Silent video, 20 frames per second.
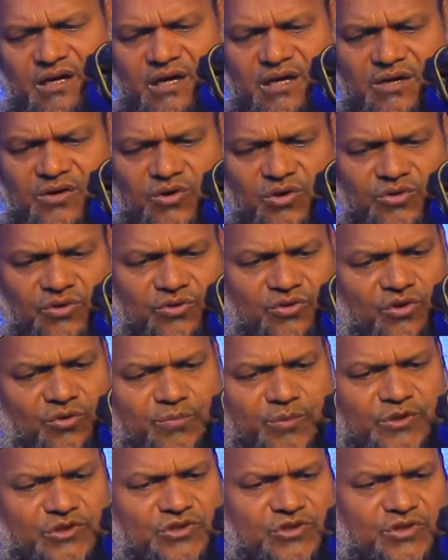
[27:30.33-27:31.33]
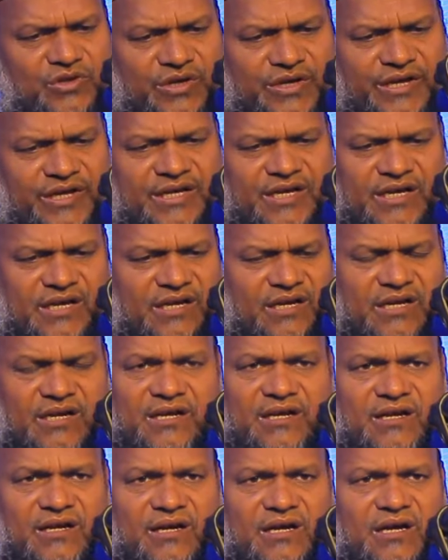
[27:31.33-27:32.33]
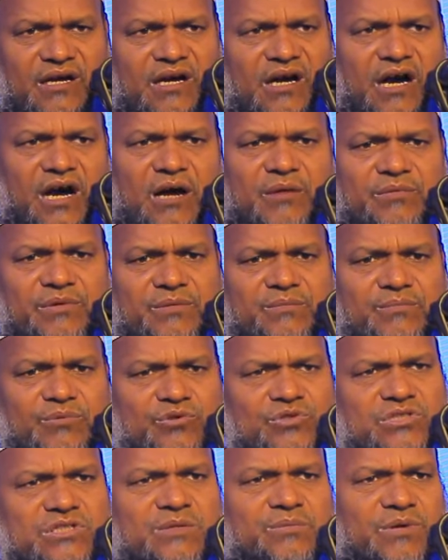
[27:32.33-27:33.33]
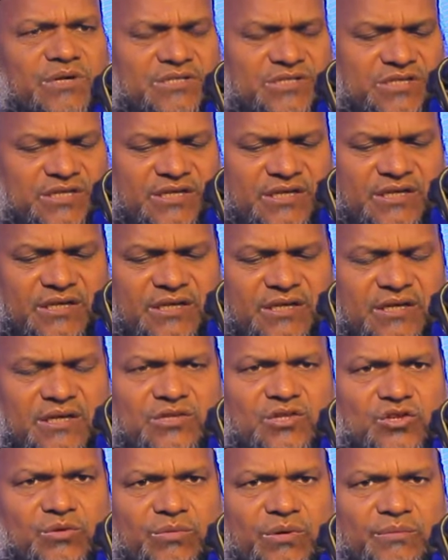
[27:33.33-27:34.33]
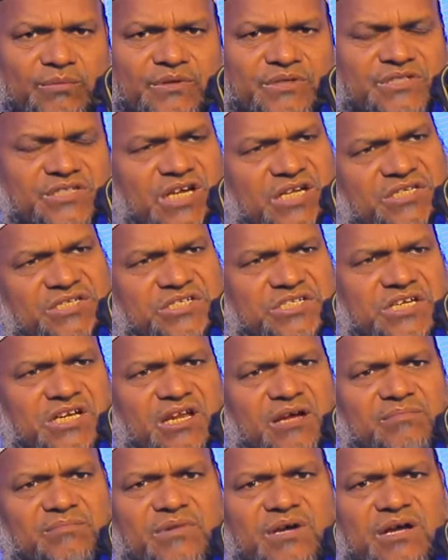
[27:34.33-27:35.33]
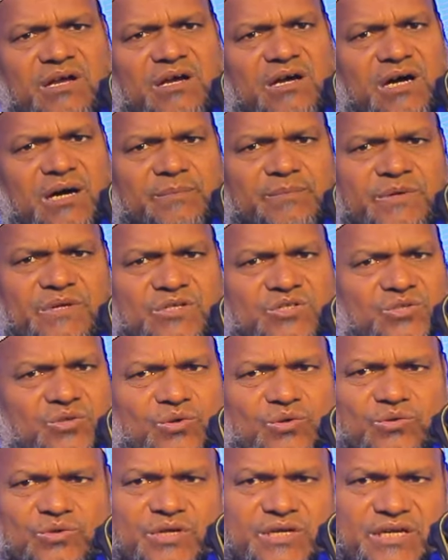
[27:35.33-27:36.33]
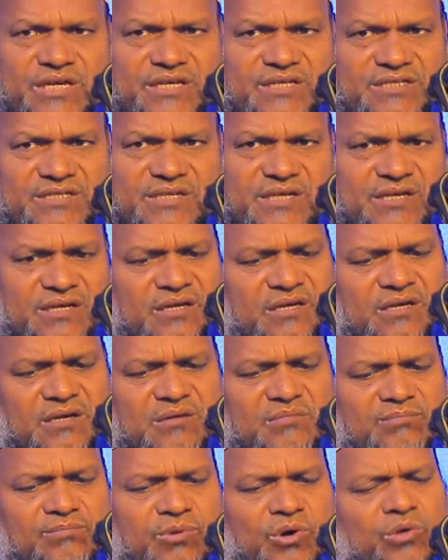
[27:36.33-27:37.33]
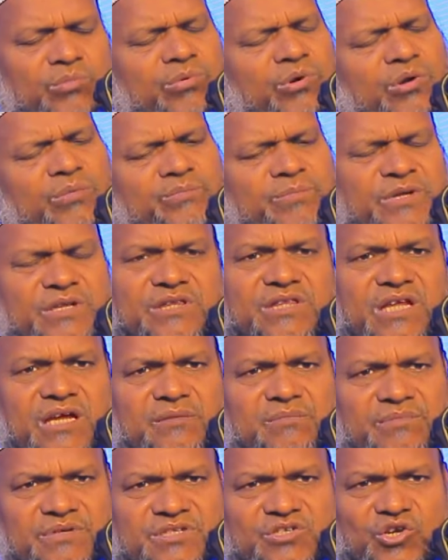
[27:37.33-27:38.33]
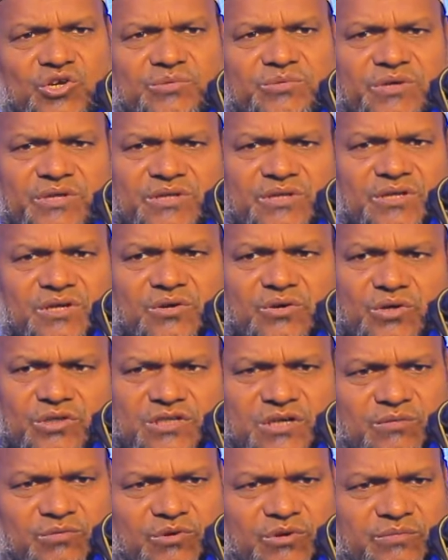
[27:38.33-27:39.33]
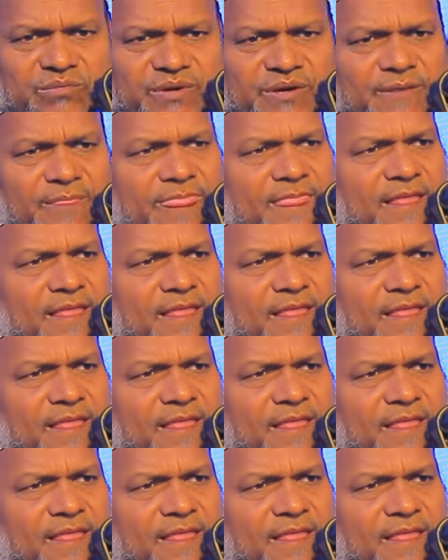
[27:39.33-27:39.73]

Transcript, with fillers: আর কতদূর পর্যন্ত রেখে গেলেন আমি বুঝতে পারছি না তবে আমি চাচ্ছিলাম আপনি শুরু থেকে এসে বড় বড় বিদ্যান বিষয়ভিত্তিক কথা বলবে